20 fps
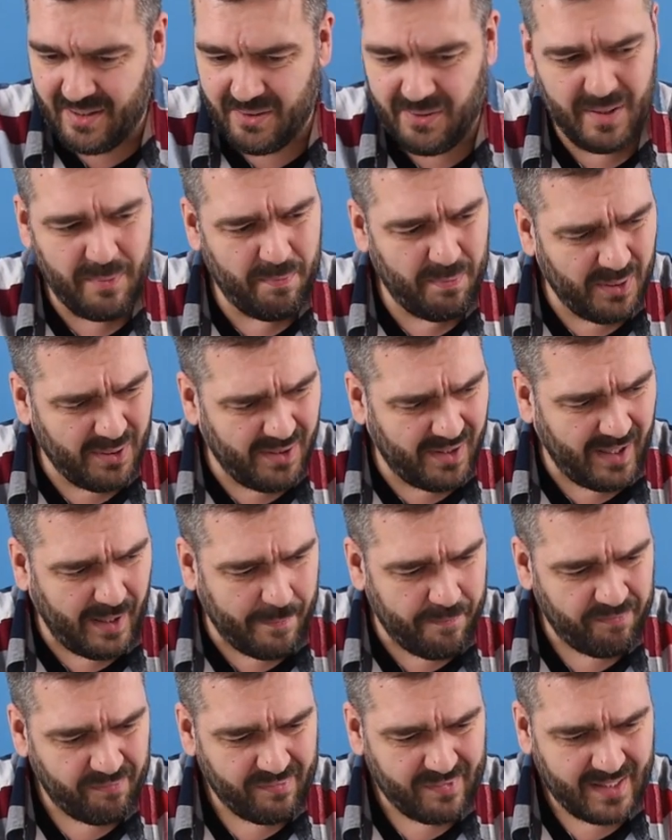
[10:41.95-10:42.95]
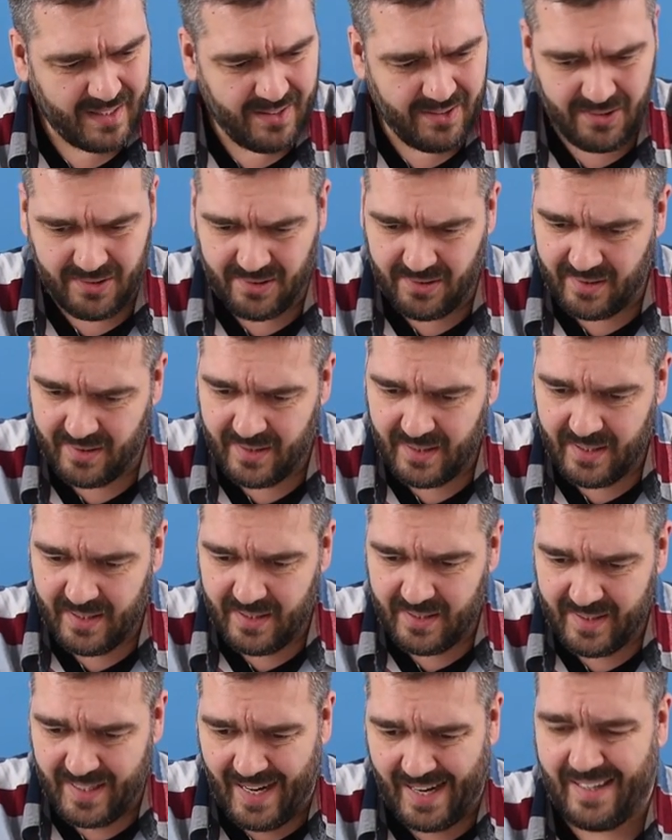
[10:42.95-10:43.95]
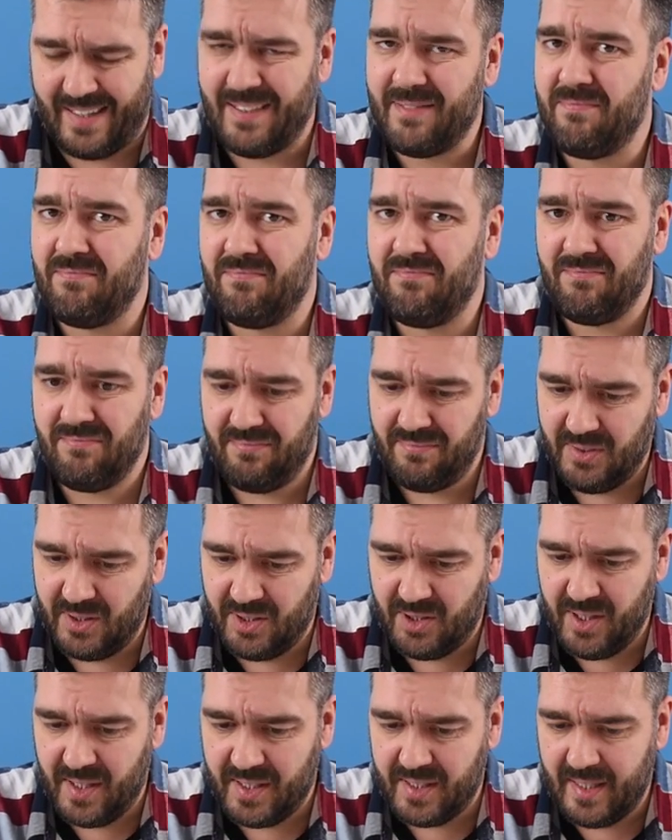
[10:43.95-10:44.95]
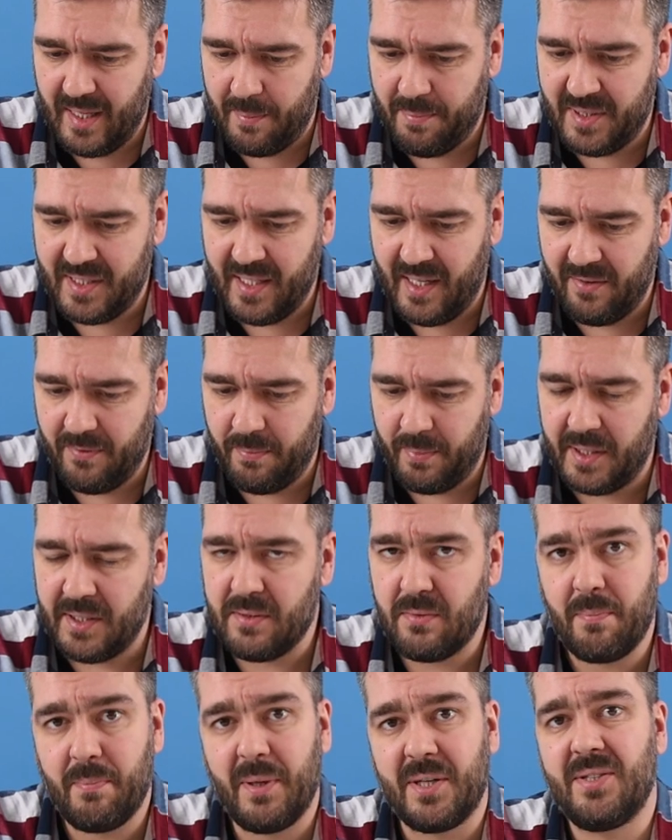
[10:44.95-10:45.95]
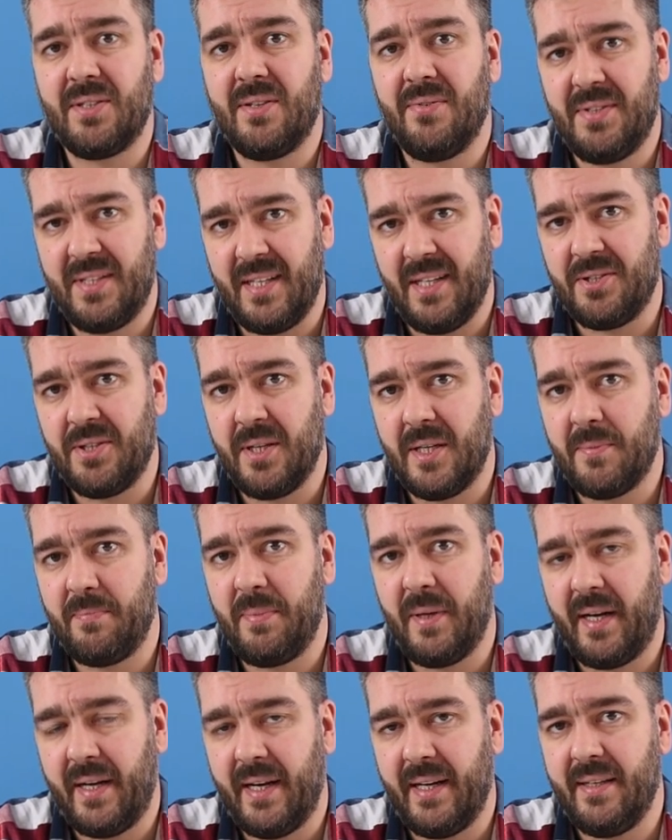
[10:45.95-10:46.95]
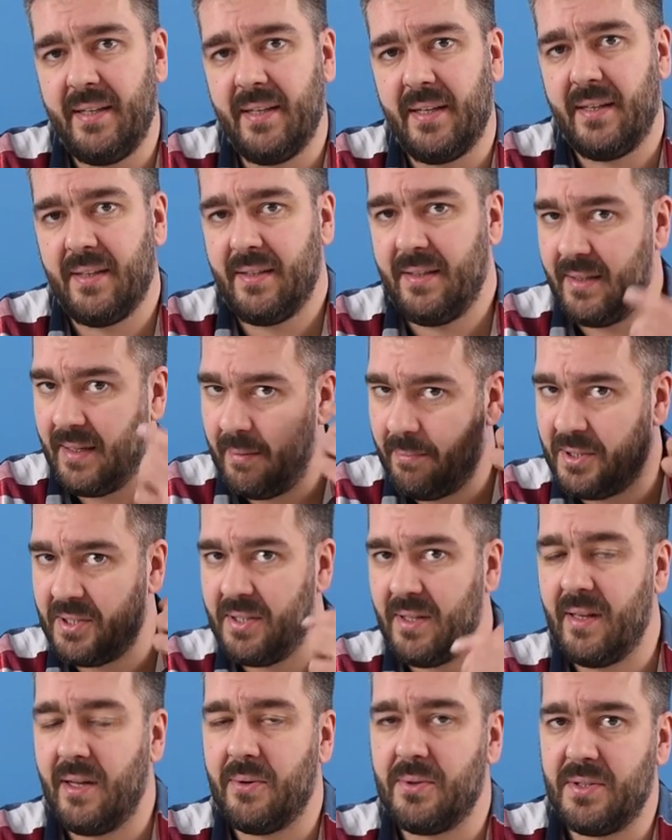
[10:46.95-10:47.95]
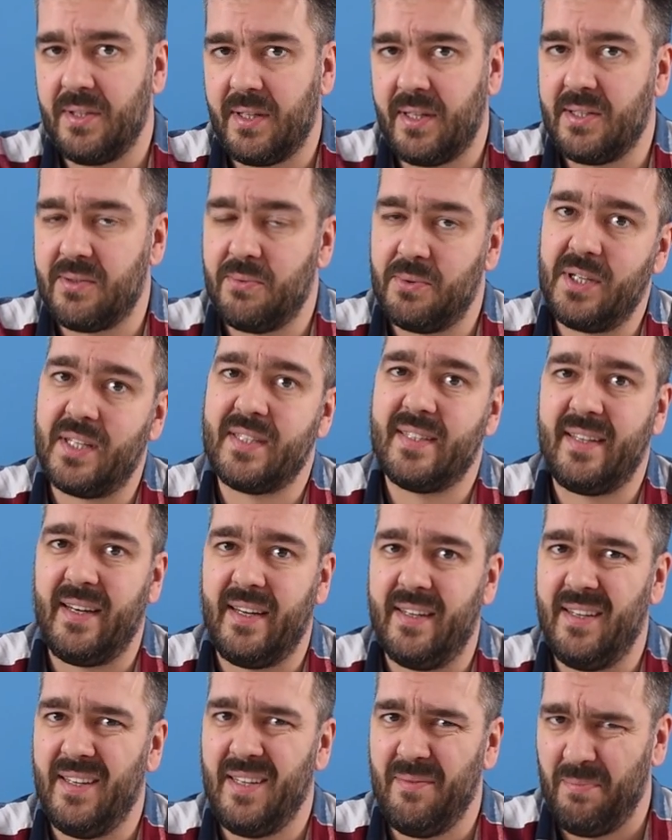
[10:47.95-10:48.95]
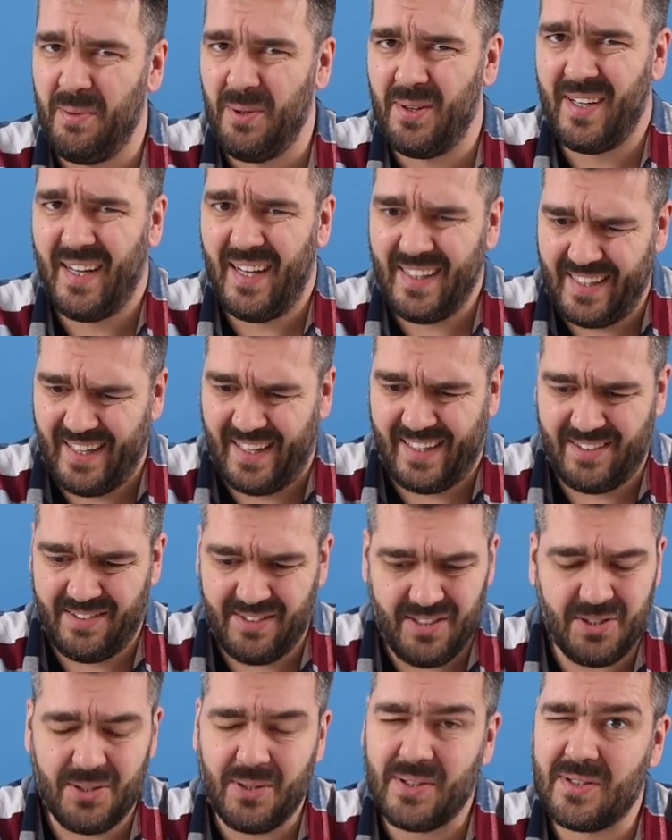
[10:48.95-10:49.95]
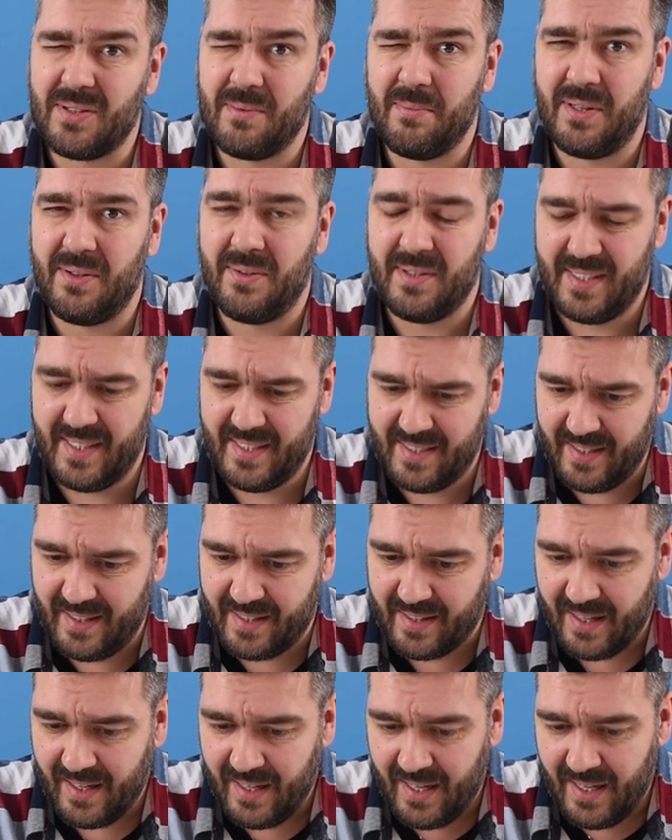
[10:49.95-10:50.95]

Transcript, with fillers: Ну, неплохо, ну, так, вот через Type-C они, в принципе, почти все через переходник, э, обычные наушники звучат средние. Неплохо, а так, ничего особенного здесь нет.